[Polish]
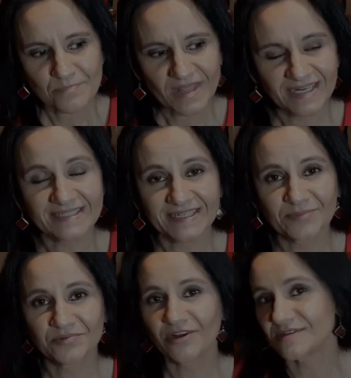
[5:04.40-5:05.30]
Ale takie
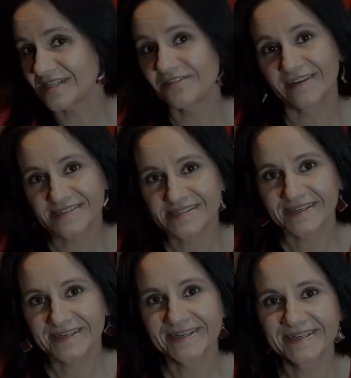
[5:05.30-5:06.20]
były
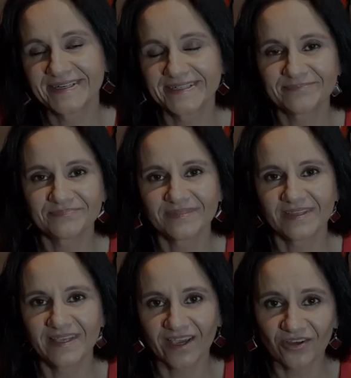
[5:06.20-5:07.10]
konsekwencje
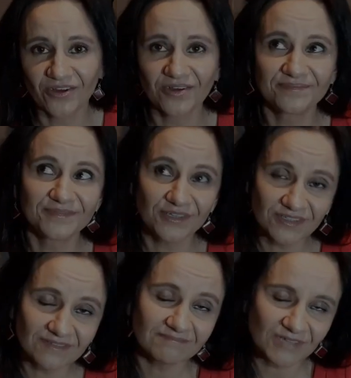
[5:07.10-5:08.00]
jego, no
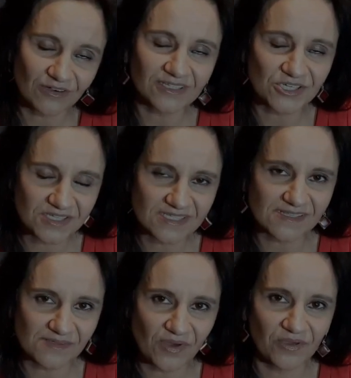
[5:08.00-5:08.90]
i trochę też
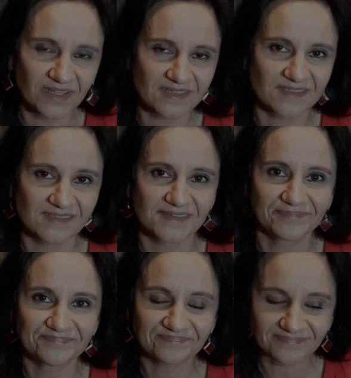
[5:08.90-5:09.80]
niestety mojej decyzji.
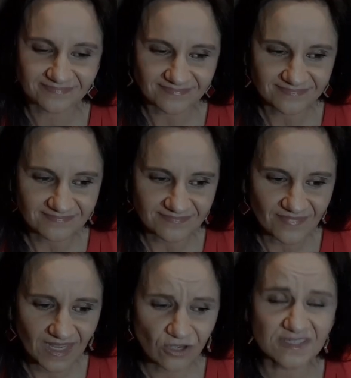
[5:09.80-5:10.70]

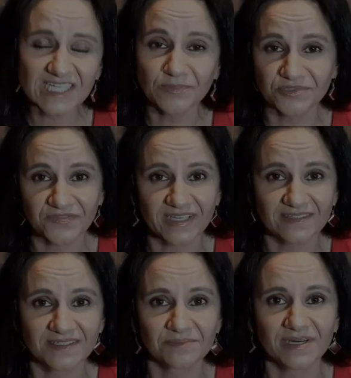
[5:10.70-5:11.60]
Koncert był
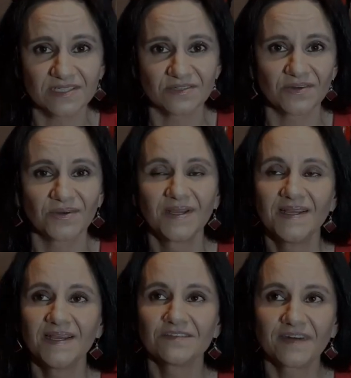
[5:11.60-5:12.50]
świetny, bardzo
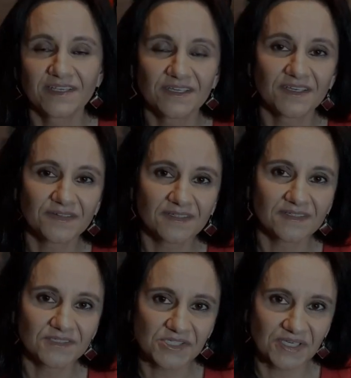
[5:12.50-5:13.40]
fajnie
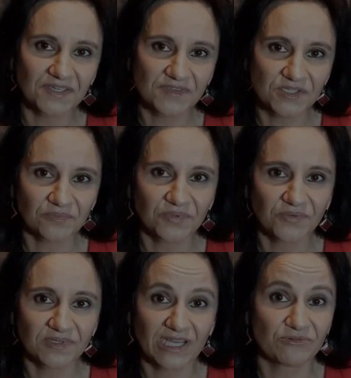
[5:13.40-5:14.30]
e, dzieciaki
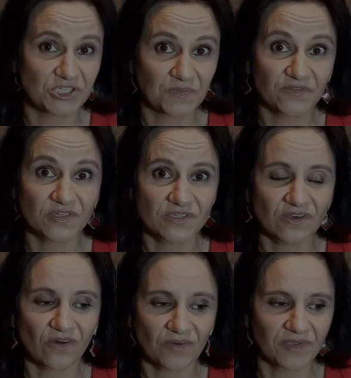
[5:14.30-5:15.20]
wystąpiły, dały z siebie
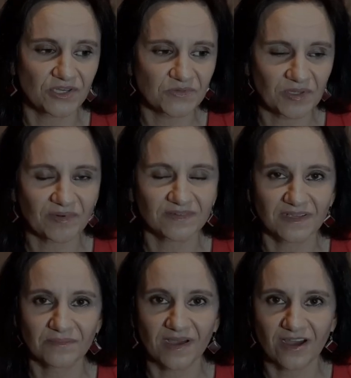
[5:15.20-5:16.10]
wszystko, mieliśmy
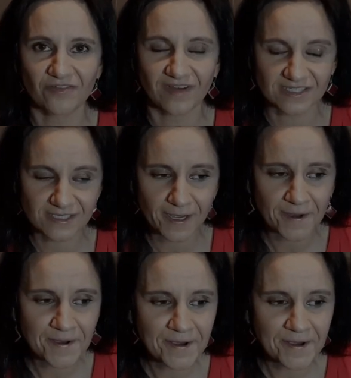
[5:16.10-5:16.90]
naprawdę mega owacje.